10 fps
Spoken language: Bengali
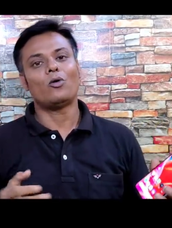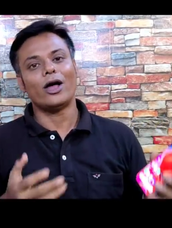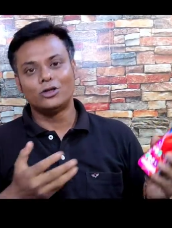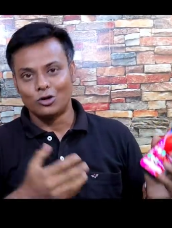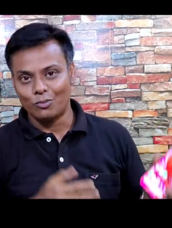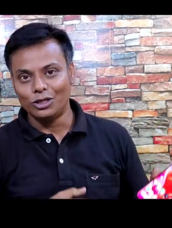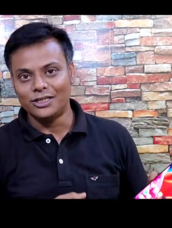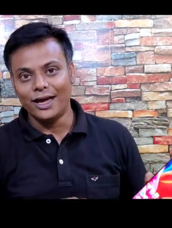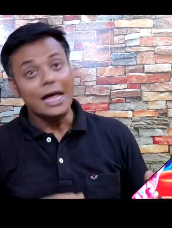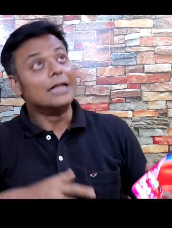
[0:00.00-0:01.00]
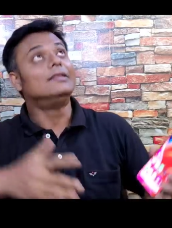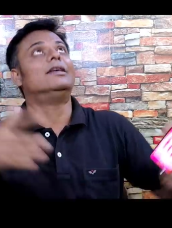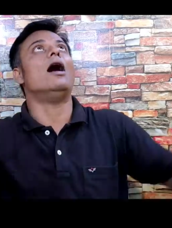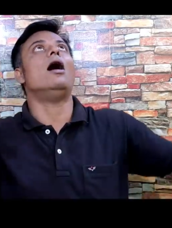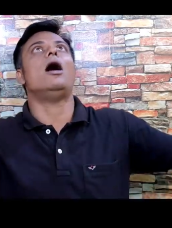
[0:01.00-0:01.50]
কয়েকজন বলছে
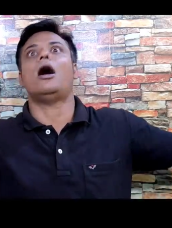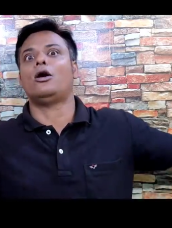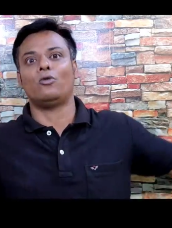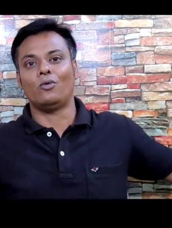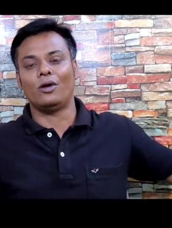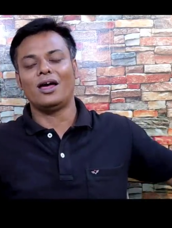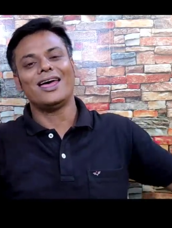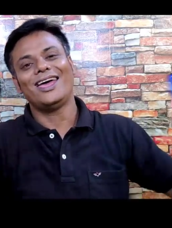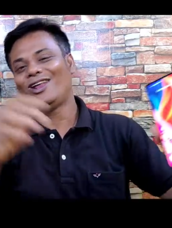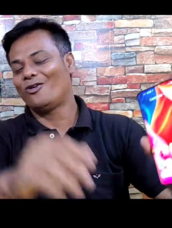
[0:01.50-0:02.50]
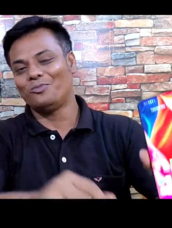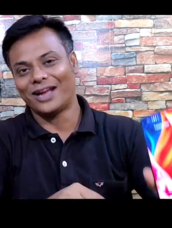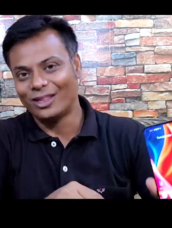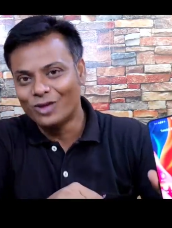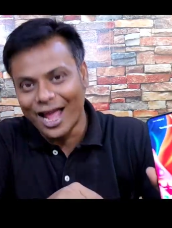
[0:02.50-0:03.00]
দারুণ
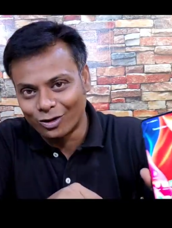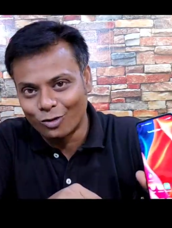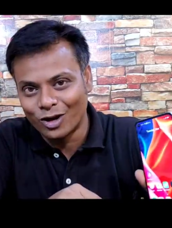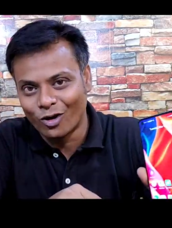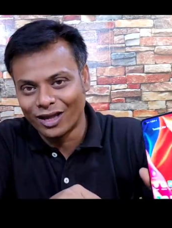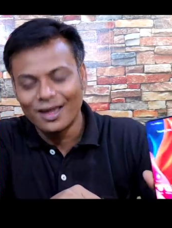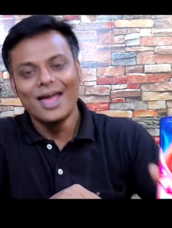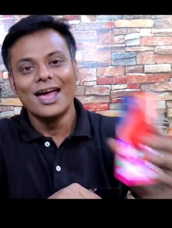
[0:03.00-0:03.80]
এরকমটা কিন্তু একদমই নয়